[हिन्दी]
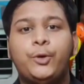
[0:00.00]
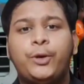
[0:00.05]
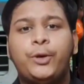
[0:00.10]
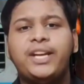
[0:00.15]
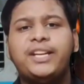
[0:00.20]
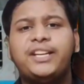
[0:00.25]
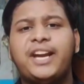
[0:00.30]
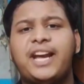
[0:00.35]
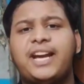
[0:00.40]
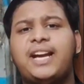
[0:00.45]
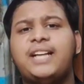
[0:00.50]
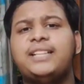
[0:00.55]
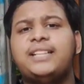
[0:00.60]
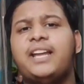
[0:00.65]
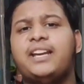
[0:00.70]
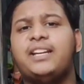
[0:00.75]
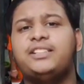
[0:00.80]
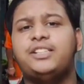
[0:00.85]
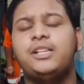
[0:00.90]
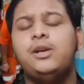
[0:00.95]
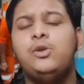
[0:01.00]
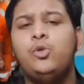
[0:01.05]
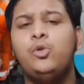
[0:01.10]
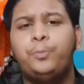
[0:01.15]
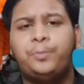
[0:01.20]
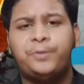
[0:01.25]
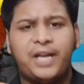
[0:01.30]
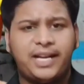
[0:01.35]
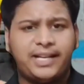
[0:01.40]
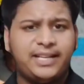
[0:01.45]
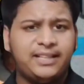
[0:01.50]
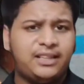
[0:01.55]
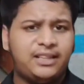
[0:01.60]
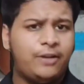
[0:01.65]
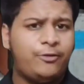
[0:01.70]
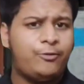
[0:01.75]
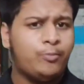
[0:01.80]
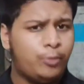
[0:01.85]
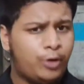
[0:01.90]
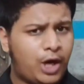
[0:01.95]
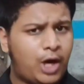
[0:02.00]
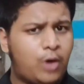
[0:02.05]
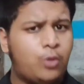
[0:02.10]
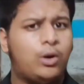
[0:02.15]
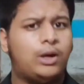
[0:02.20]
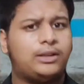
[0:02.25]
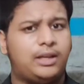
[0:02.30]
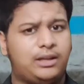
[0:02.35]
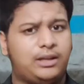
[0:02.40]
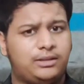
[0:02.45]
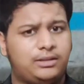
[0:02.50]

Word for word: क्योंकि ट्रैक का डायरेक्शन लूप ट्रैक की तरफ मुड़ा हुआ